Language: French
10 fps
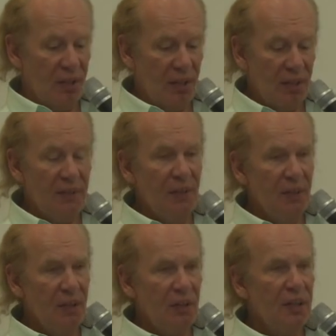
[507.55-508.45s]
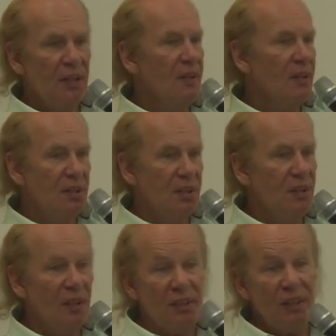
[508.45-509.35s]
Et la dernière est canadienne,
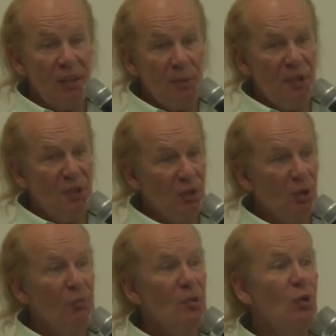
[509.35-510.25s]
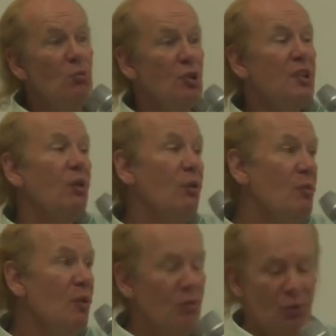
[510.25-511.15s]
elle est très médiocre, mais le bouquin
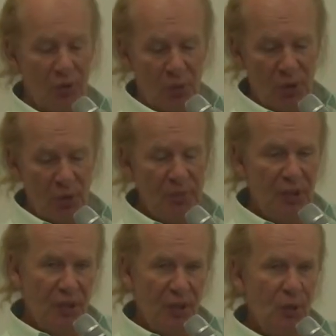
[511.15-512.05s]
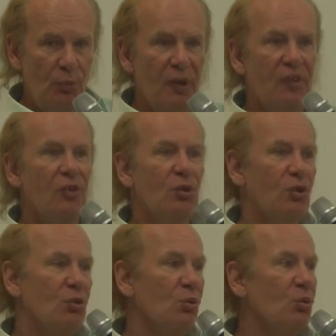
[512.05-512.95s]
lui-même vaut vraiment la peine d'être lu parce
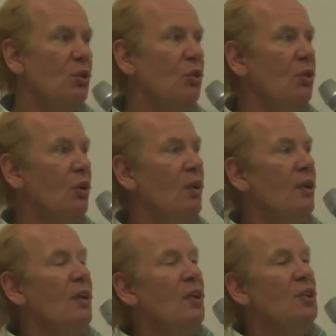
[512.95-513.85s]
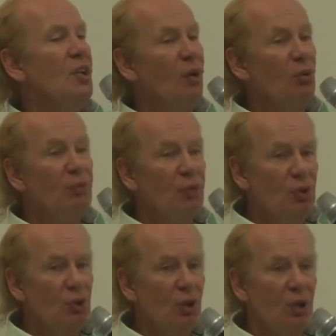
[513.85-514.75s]
que son auteur, Charles
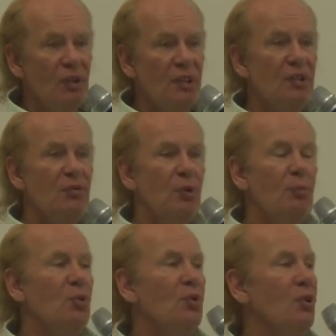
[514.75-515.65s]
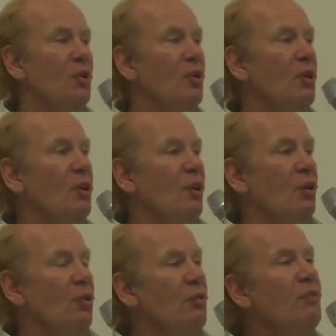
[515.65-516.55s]
Faure, y développe une, euh,
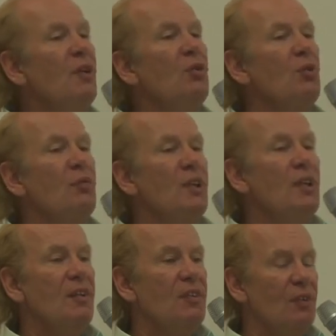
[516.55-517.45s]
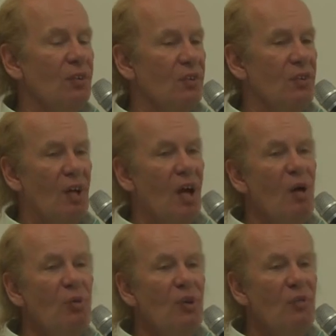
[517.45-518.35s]
une philosophie de la science,
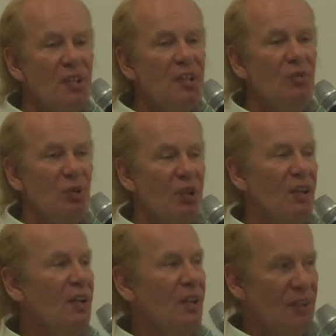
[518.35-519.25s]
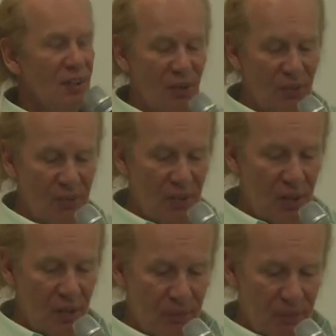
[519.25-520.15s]
à mon avis, qui vaudrait d'être
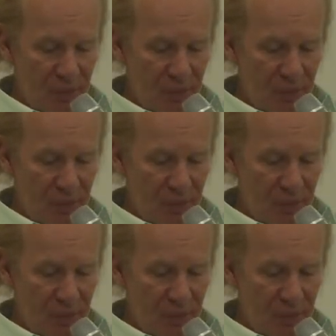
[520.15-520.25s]
enseignée.